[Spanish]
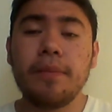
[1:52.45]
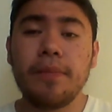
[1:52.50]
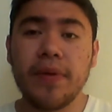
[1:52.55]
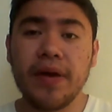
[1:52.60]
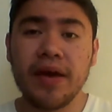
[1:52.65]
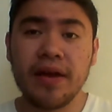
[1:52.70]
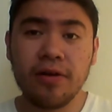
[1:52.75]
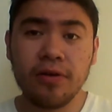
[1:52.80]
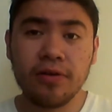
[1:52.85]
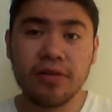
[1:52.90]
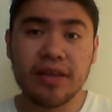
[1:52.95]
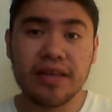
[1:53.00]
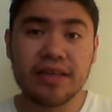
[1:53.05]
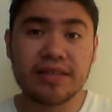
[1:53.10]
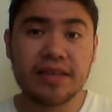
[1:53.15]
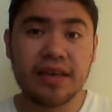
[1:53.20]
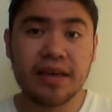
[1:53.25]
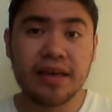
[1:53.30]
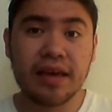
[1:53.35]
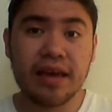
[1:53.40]
pero
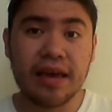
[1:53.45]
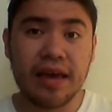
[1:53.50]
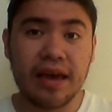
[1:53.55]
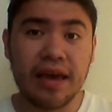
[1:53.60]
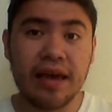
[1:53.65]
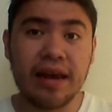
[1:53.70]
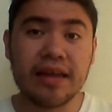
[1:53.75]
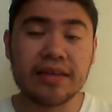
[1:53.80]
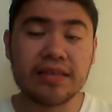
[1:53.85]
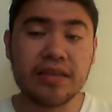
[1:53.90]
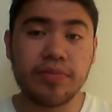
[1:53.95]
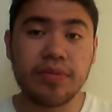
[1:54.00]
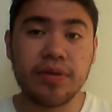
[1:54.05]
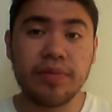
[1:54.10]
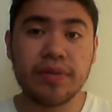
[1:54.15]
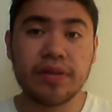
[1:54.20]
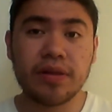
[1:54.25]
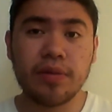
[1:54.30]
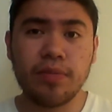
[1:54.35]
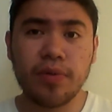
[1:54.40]
dicen que en la
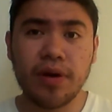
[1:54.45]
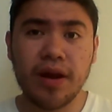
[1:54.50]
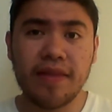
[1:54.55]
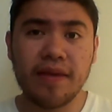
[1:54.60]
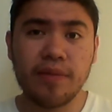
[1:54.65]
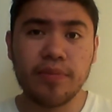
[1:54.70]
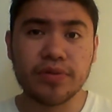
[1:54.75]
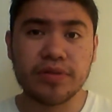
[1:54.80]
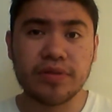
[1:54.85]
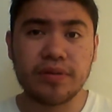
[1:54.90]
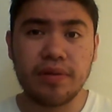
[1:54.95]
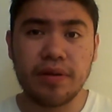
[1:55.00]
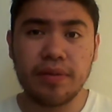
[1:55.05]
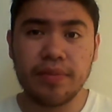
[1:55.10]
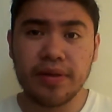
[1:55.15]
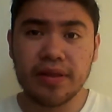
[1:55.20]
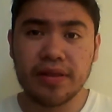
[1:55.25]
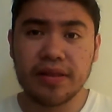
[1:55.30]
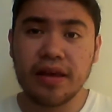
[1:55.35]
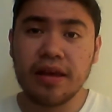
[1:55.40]
séptima temporada
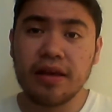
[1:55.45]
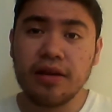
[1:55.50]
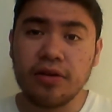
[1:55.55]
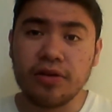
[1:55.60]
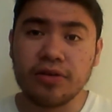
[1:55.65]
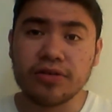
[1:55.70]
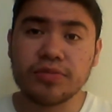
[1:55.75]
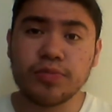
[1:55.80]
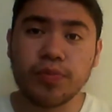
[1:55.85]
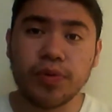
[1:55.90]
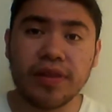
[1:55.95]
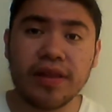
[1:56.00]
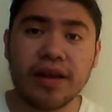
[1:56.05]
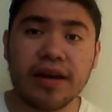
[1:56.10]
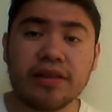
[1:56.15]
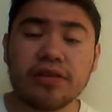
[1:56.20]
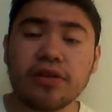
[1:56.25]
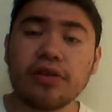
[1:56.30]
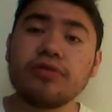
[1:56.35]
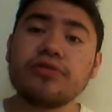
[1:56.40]
posiblemente nos
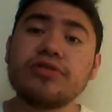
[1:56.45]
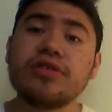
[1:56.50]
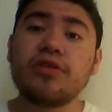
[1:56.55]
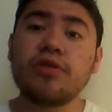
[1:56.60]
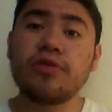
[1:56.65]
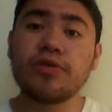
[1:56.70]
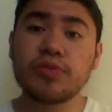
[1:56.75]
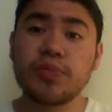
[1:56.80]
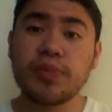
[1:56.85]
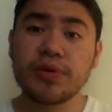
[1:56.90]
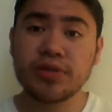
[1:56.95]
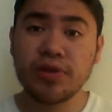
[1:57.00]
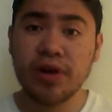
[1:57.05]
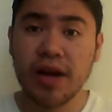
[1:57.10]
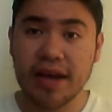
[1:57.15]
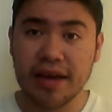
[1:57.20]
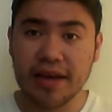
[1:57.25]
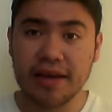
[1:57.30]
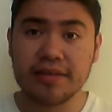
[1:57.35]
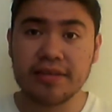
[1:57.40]
puedan introducir nuevos
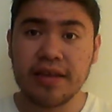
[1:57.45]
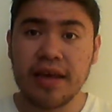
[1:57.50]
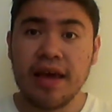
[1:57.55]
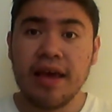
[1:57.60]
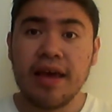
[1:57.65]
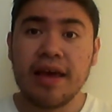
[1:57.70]
personajes